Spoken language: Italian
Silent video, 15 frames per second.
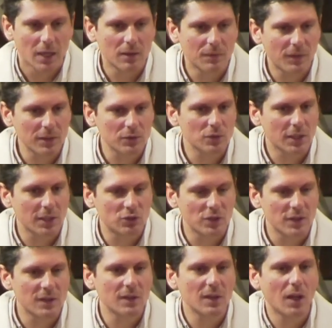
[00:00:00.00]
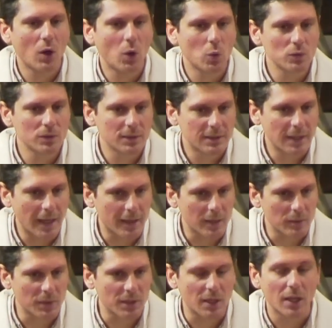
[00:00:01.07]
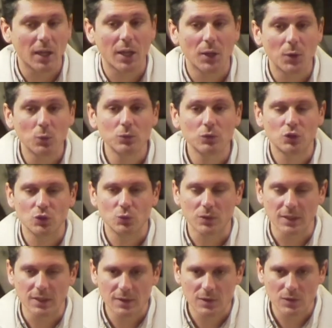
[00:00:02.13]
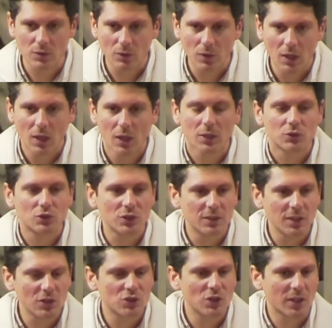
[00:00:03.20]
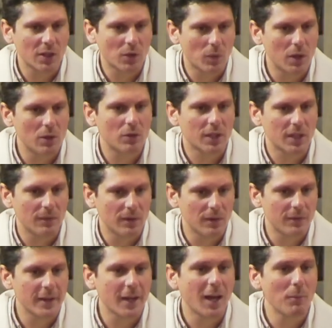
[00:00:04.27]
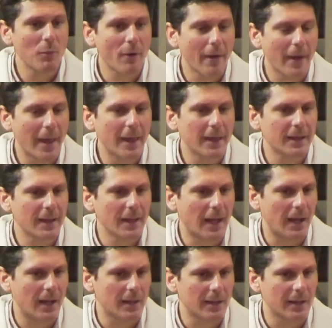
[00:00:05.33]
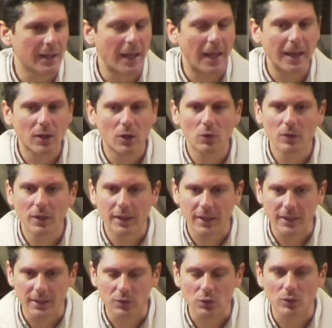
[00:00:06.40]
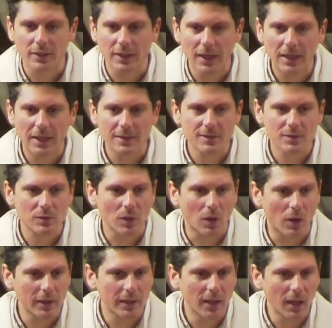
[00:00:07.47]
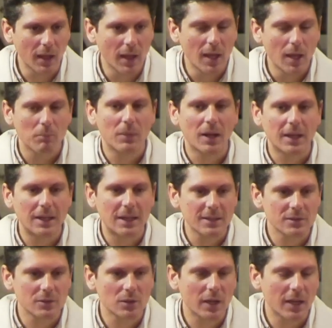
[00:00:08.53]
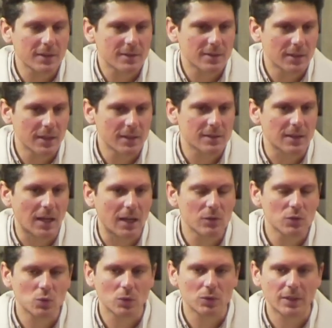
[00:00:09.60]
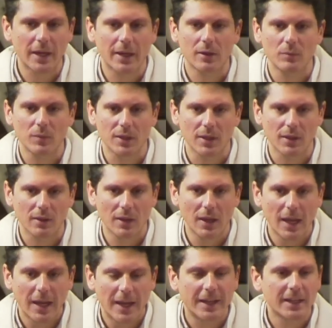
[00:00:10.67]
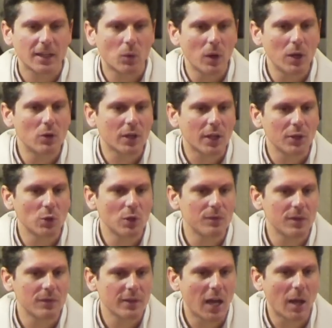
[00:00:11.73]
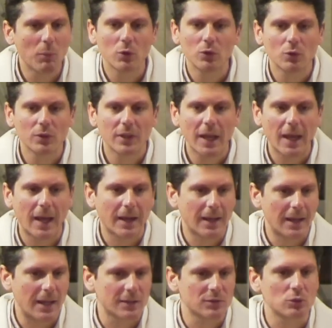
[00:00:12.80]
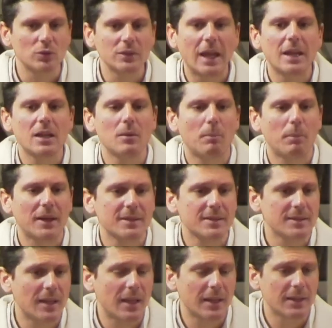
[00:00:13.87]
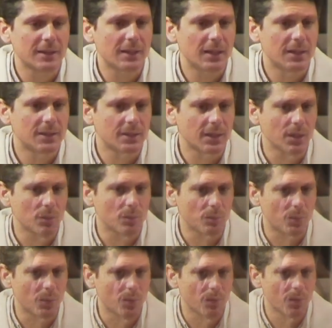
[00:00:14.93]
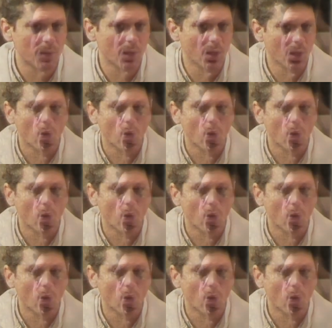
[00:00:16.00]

Il fatto che ci sia un termine e un giudizio ci dice che quello che viviamo è reale, è concreto nella storia, ma che la storia stessa ha il suo termine e che quello che noi viviamo non è a caso, non è il passare del tempo,